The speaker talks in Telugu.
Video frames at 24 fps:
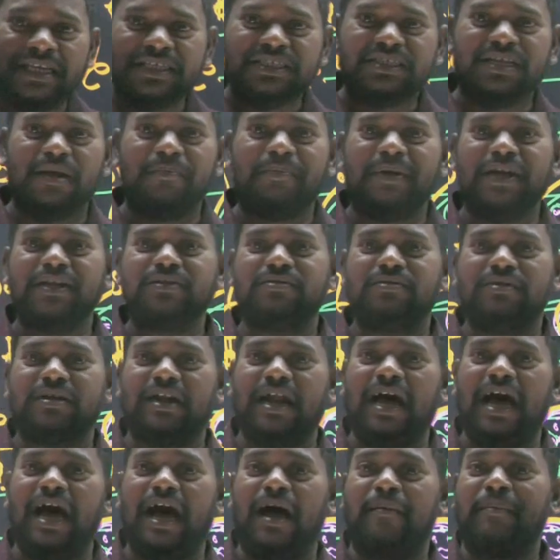నేను
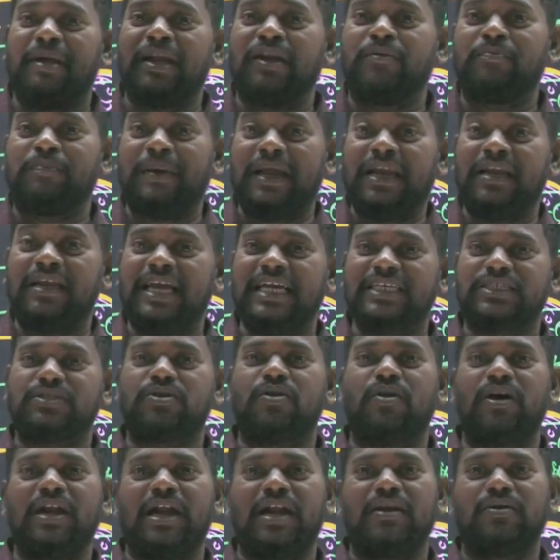ఇష్టపడుతుండ్రా ఆమెను పెళ్లి
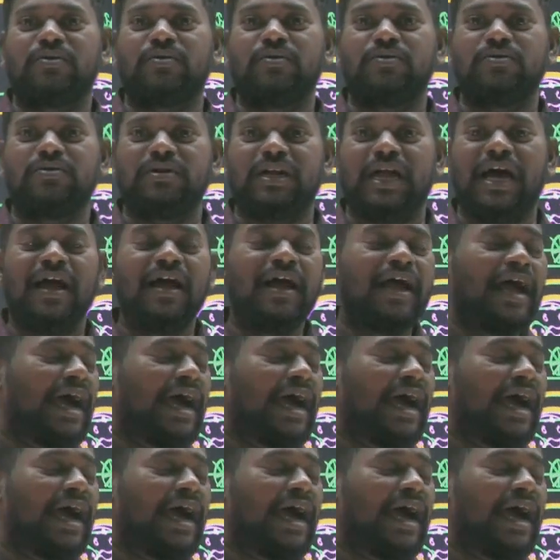చేసుకోవాలనుకుంటున్నా